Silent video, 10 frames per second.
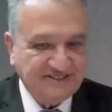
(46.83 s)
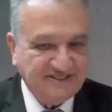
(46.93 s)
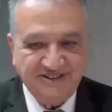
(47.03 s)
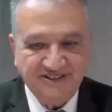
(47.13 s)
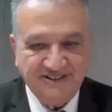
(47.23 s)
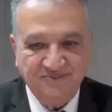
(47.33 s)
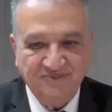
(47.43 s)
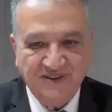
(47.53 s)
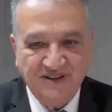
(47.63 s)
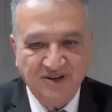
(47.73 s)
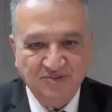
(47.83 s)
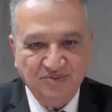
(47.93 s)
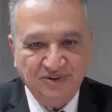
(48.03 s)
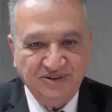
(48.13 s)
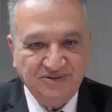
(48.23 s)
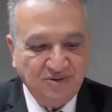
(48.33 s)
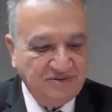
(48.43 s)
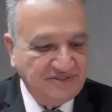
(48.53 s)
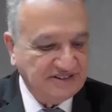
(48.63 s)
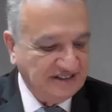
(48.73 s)
Então, por isso
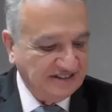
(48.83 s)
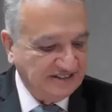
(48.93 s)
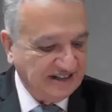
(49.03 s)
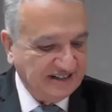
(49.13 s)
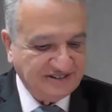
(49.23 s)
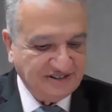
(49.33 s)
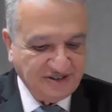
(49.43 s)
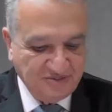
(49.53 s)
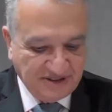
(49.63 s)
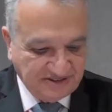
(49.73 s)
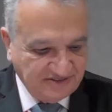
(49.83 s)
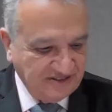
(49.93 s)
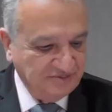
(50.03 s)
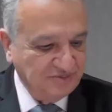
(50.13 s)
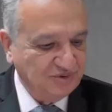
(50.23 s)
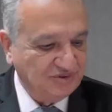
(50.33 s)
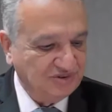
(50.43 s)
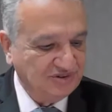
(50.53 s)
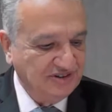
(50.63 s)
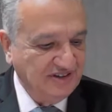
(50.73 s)
houve esse atraso aqui, mas
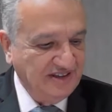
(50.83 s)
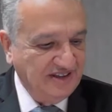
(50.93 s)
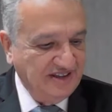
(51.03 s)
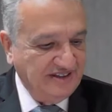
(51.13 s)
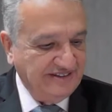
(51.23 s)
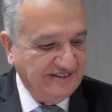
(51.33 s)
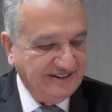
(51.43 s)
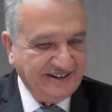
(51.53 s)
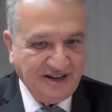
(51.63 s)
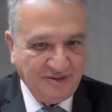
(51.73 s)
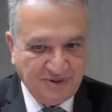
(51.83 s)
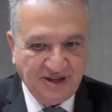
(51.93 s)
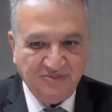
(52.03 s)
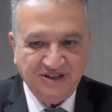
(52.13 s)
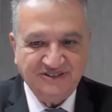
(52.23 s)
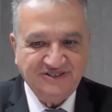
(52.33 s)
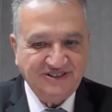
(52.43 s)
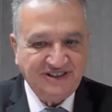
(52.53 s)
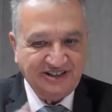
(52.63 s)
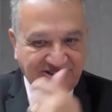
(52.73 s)
vamos é,
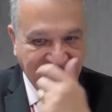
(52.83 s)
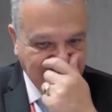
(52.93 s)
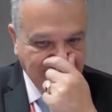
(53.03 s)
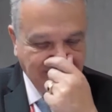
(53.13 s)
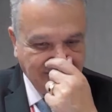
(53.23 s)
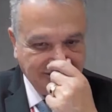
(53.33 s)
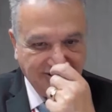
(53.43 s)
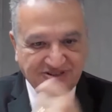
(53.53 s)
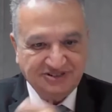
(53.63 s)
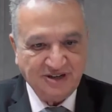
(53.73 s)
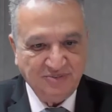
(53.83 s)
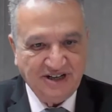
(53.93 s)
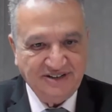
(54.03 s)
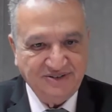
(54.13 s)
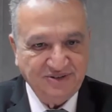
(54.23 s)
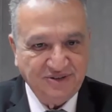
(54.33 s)
rapidamente dar início aqui aos nossos trabalhos.